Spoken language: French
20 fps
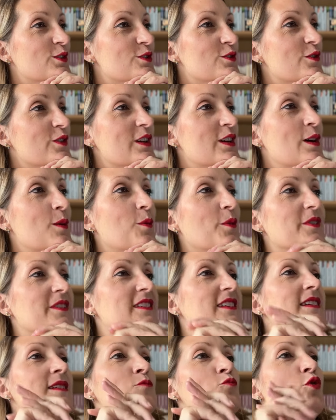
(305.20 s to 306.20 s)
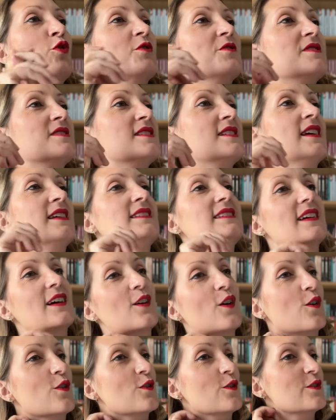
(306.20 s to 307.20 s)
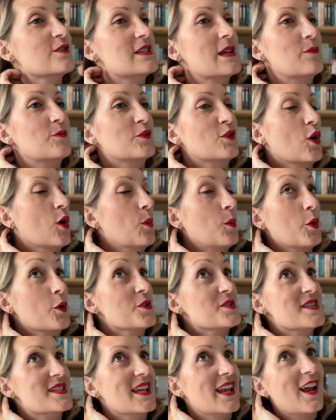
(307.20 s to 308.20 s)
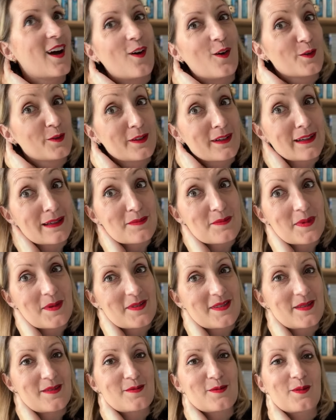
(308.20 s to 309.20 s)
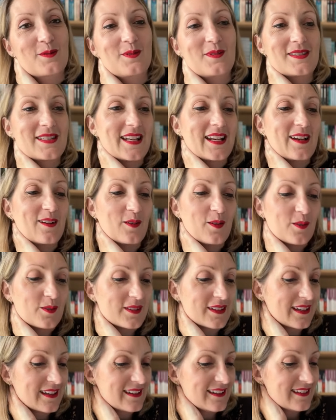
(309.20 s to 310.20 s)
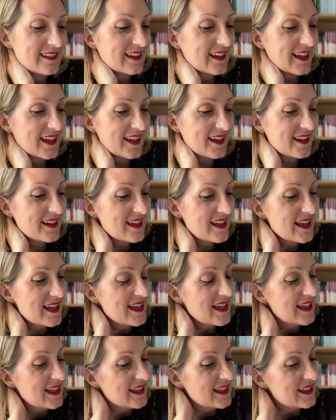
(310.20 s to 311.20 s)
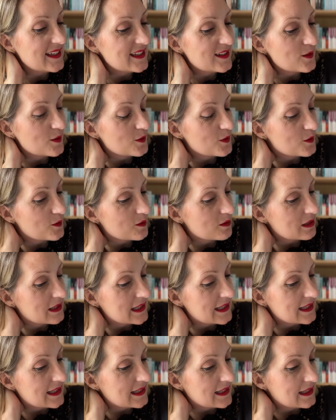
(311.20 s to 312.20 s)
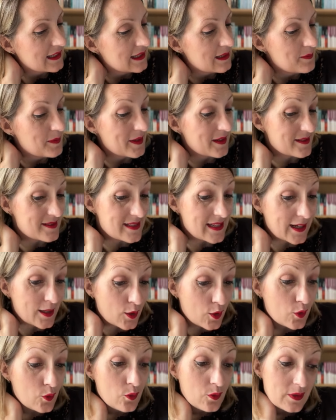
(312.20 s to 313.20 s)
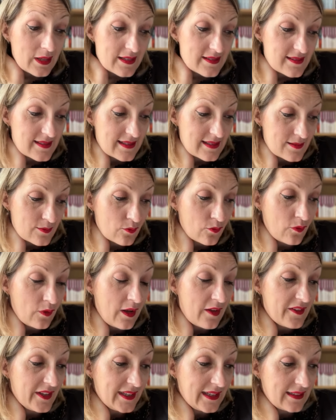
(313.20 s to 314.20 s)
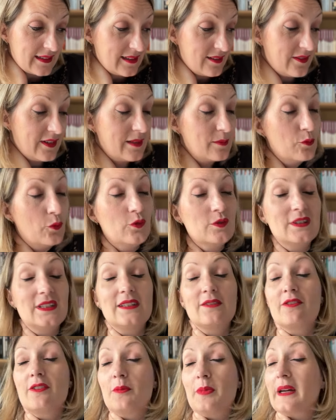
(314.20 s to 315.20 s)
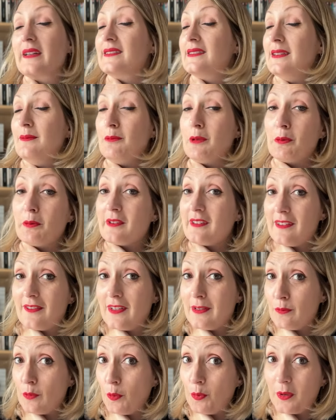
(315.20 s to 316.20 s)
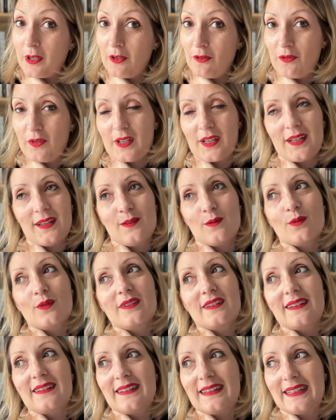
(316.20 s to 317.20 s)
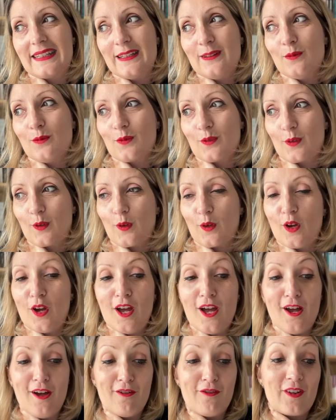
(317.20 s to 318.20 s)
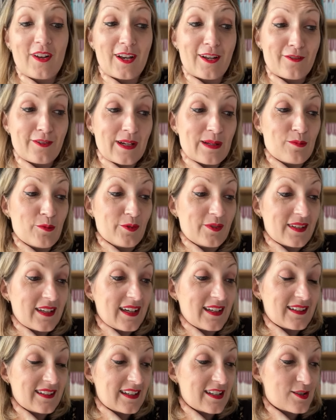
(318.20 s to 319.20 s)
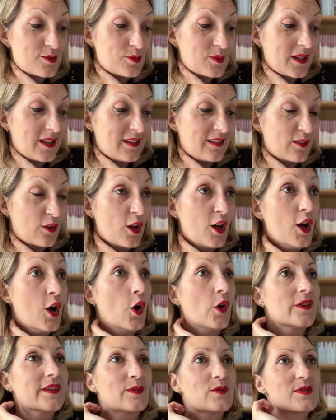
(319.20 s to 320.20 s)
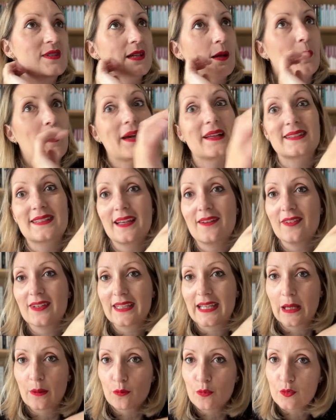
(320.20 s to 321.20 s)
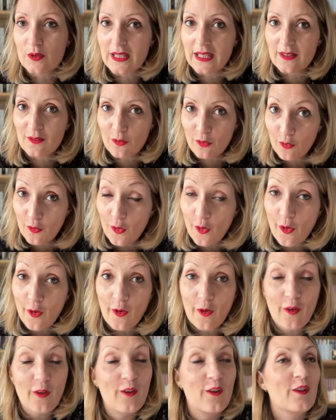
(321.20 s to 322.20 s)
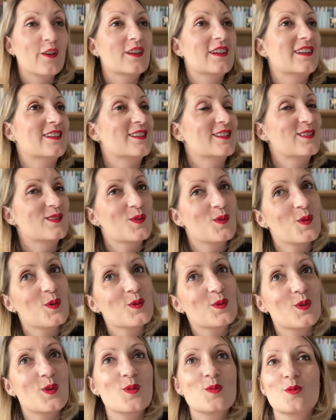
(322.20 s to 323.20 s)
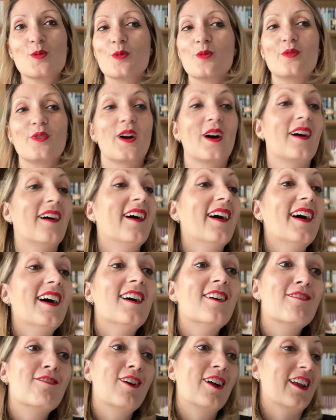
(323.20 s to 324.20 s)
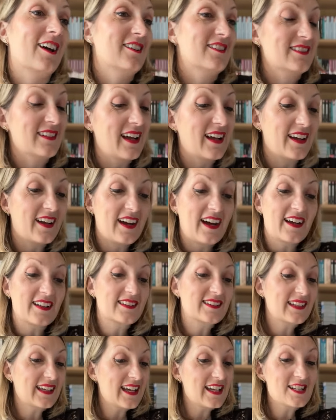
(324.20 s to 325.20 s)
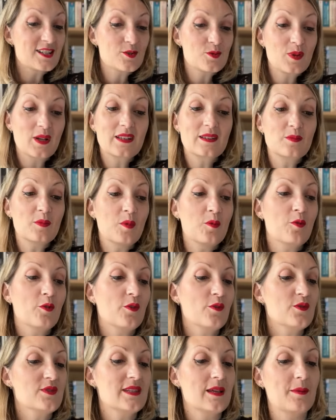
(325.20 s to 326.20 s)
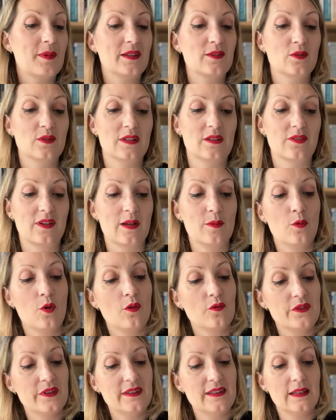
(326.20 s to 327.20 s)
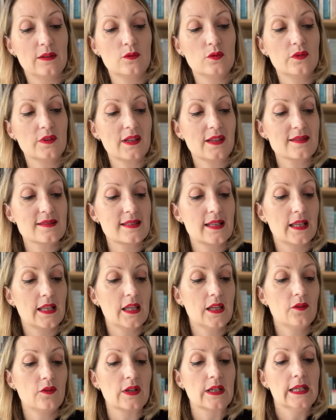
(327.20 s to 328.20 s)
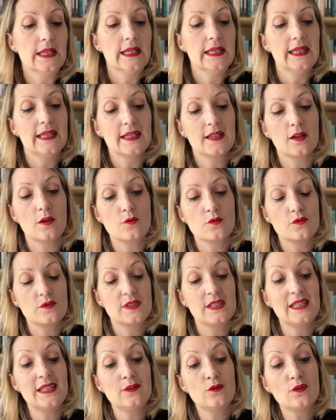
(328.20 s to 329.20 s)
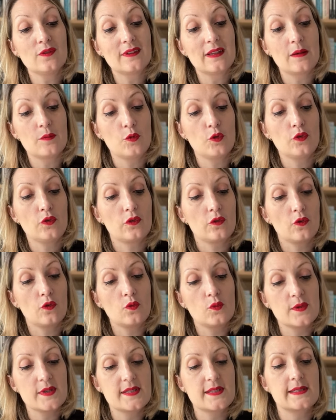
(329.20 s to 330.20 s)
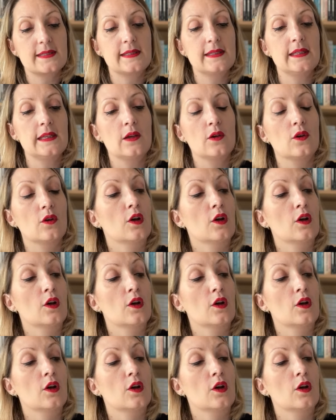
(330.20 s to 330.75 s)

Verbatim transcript: je vais commencer moi aussi à dire qu'en septembre, c'est la rentrée, mais c'est surtout que c'est la rentrée littéraire. Et, euh, et, et, ben, ça clôt la saison avec un événement qui fait partie de mes événements préférés de cette année. Donc, euh, voilà, vraiment très, très chouette. On est aussi reparti avec un bouquet de fleurs qui était trop, trop beau. Enfin, voilà, un, un très chouette moment. Ça m'a donné vraiment envie de découvrir ces livres. Et comme je vous dis, notamment celui-ci